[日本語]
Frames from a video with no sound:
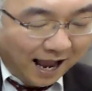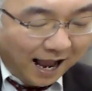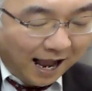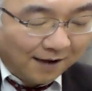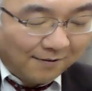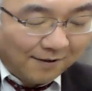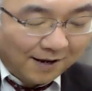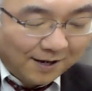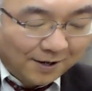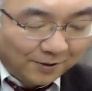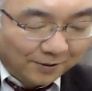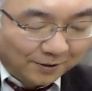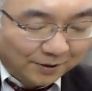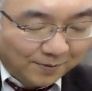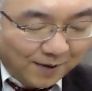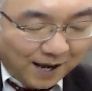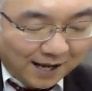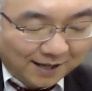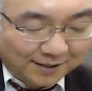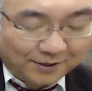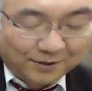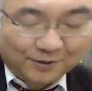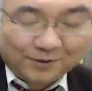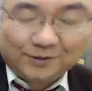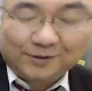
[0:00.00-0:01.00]
あわよく
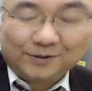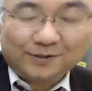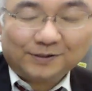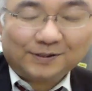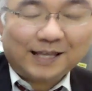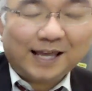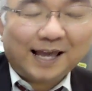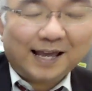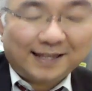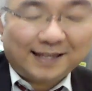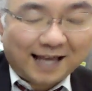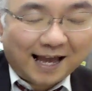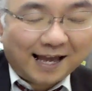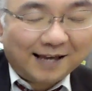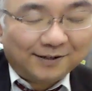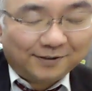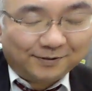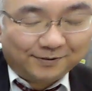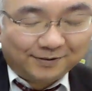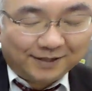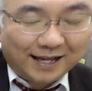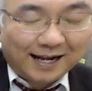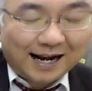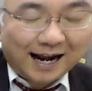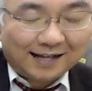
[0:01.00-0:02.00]
ば宮廷
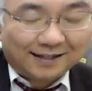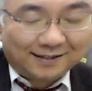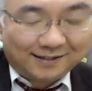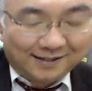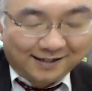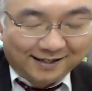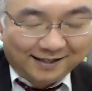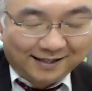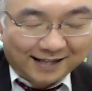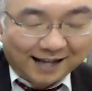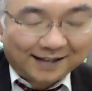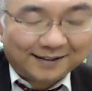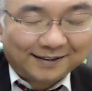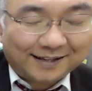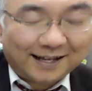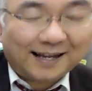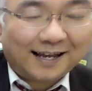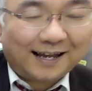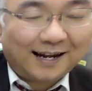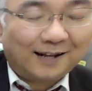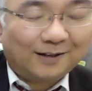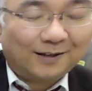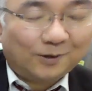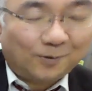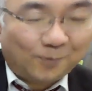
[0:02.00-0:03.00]
大狙いなんだ
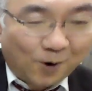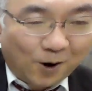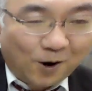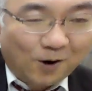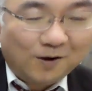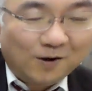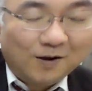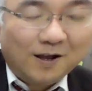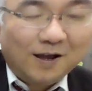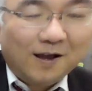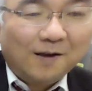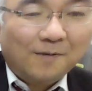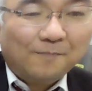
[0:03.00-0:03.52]
けれども、